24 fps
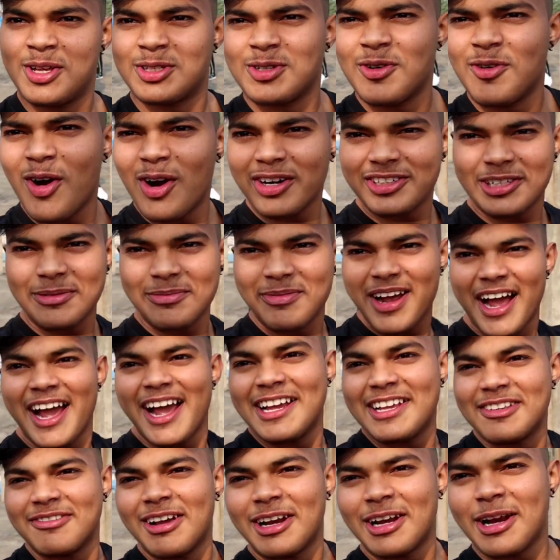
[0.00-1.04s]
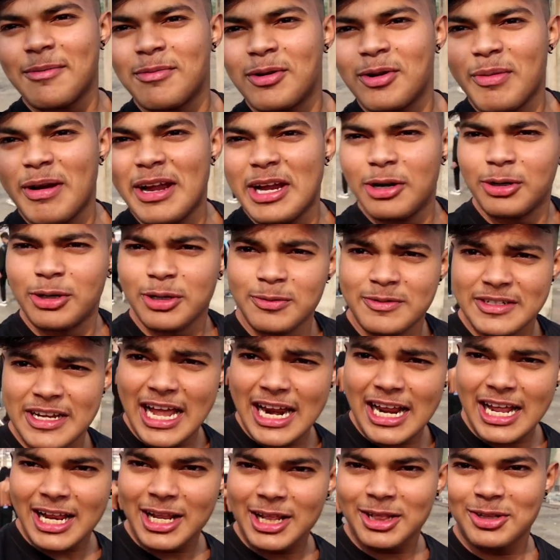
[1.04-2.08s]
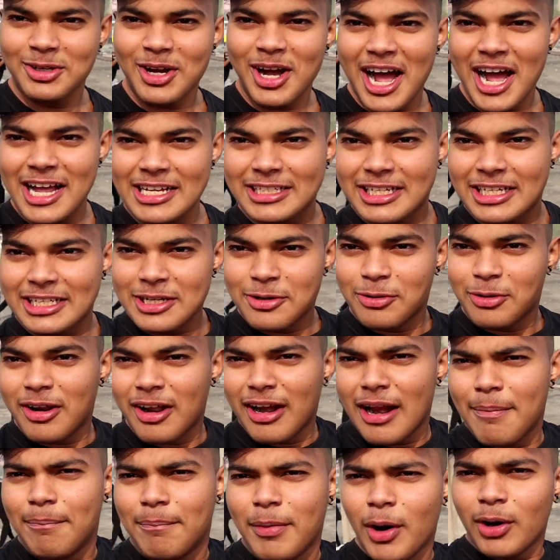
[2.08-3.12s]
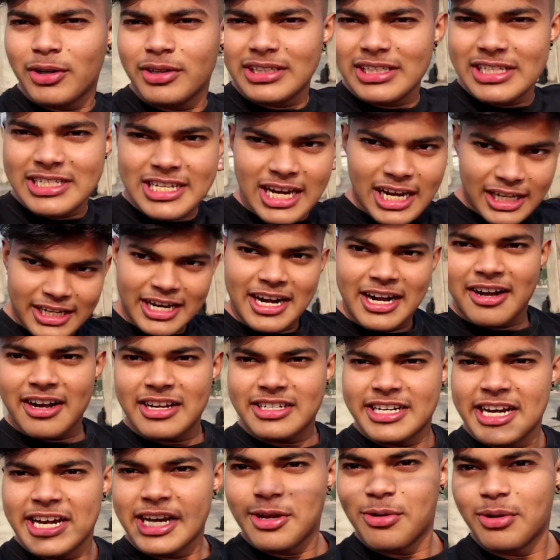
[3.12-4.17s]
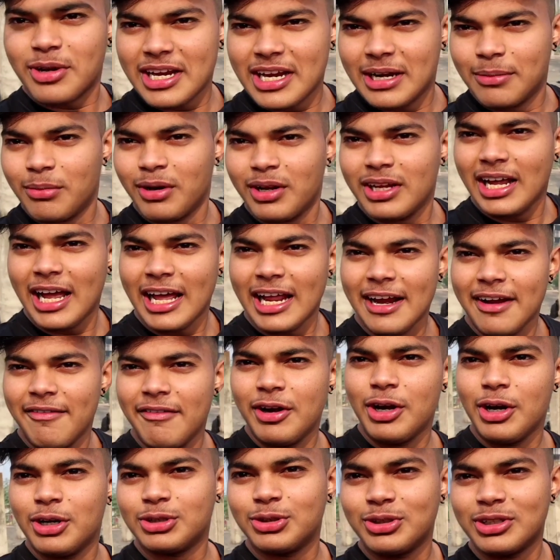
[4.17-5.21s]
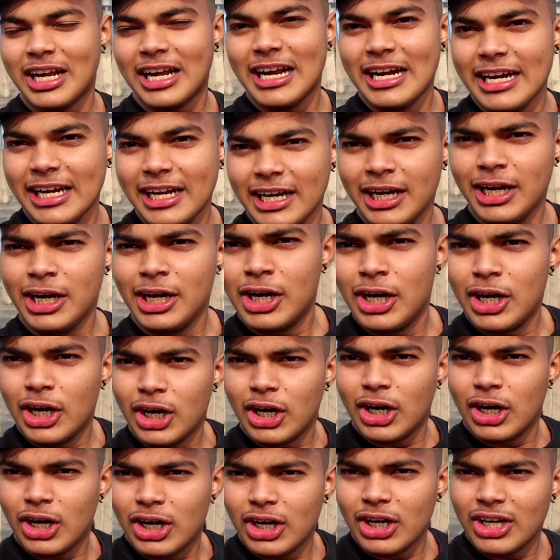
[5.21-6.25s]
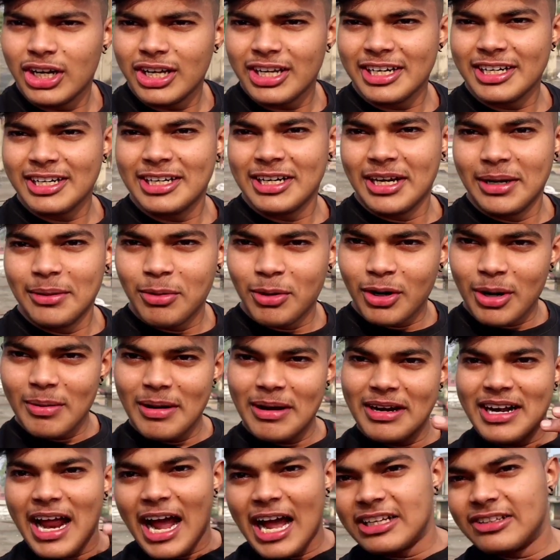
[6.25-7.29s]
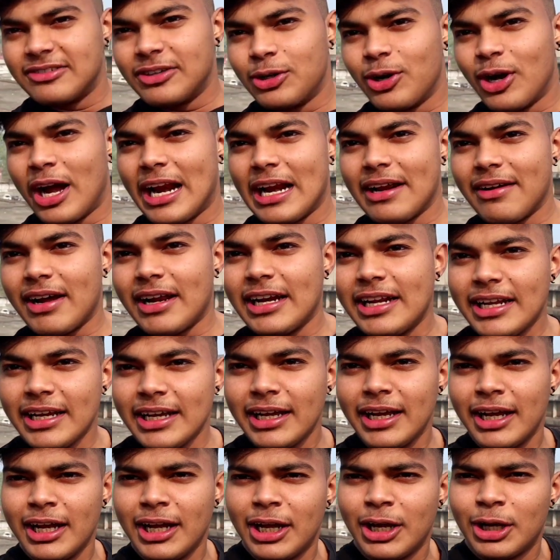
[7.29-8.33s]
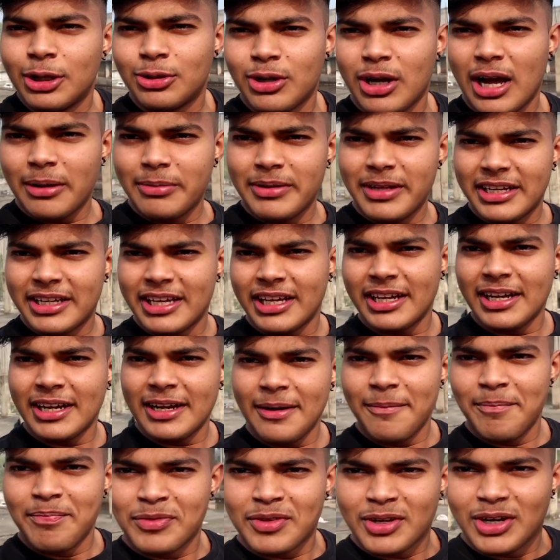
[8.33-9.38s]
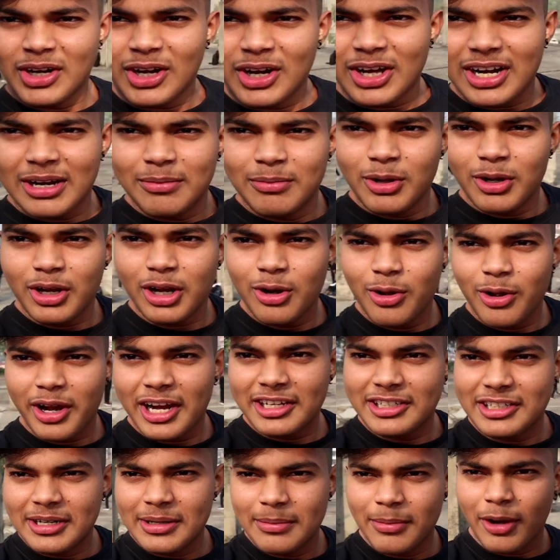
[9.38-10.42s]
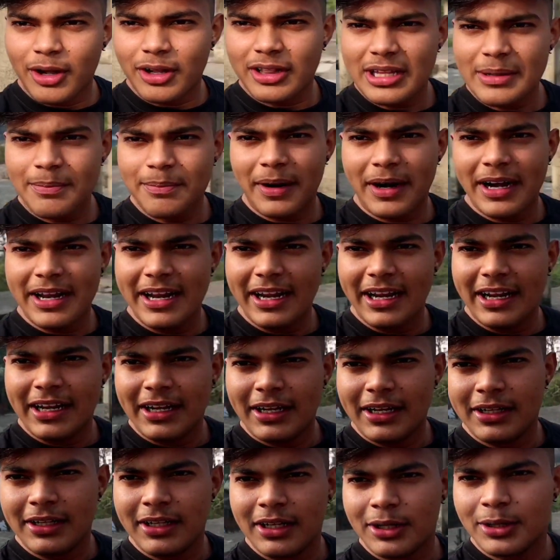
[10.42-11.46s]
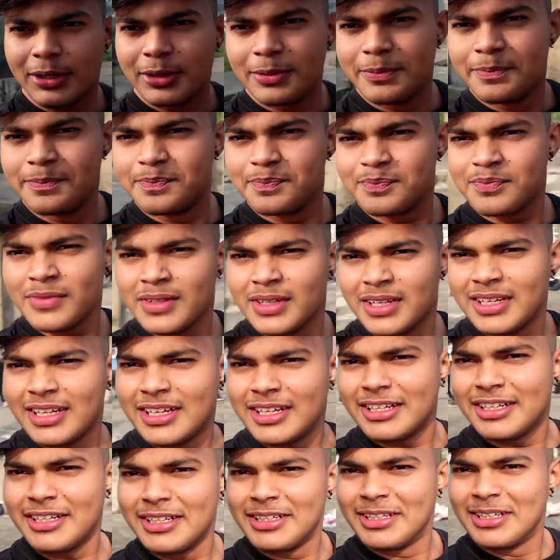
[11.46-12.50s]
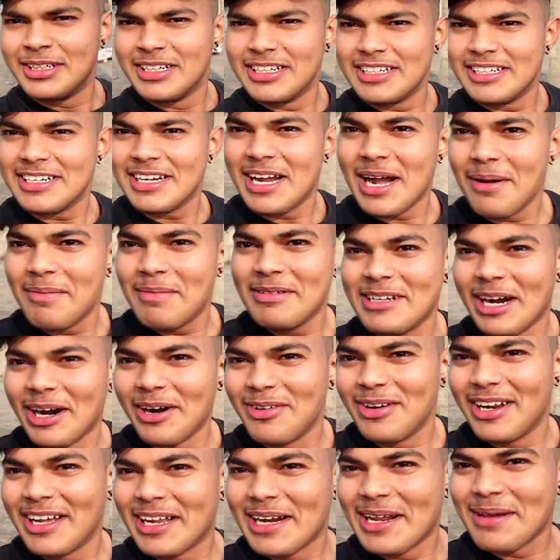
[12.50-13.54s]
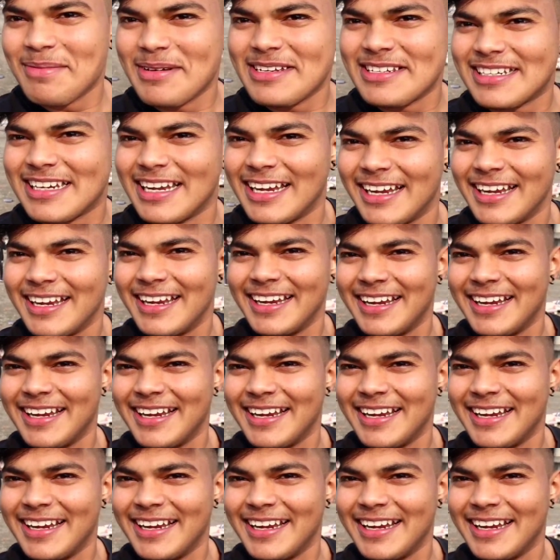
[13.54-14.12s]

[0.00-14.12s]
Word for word: सो व्हाट्सअप गाइज वेलकम टू माई यूट्यूब चैनल तो आज का दिन होने वाला बहुत ही ज़्यादा इंटरेस्टिंग क्योंकि हम लोग जा रहे हैं वीडियो शूट करने और हम लोग का मतलब डांस वीडियो आने वाली है तो आप देखिएगा और हम लोग की लोकेशन बहुत ही बढ़िया है देखो है ना यहाँ पे झाड़ू लग रही है पीछे